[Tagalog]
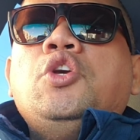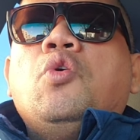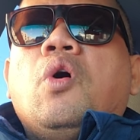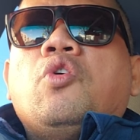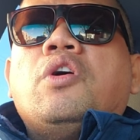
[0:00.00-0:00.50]

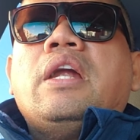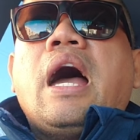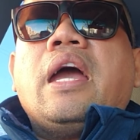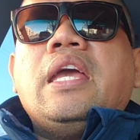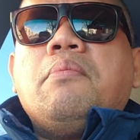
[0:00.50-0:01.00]
or
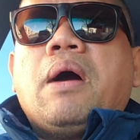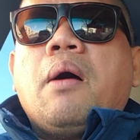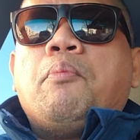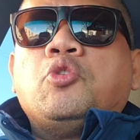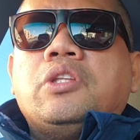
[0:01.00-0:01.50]
lahing
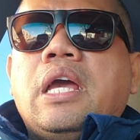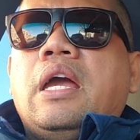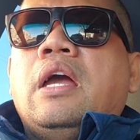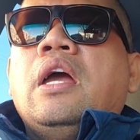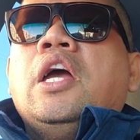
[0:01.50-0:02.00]
mga puti,
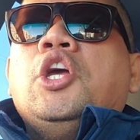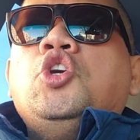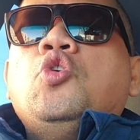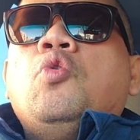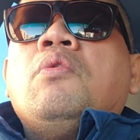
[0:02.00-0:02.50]

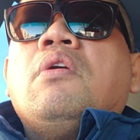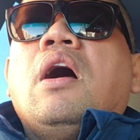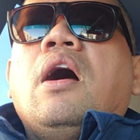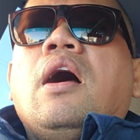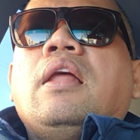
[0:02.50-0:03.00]
yung
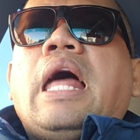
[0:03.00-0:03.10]
uh,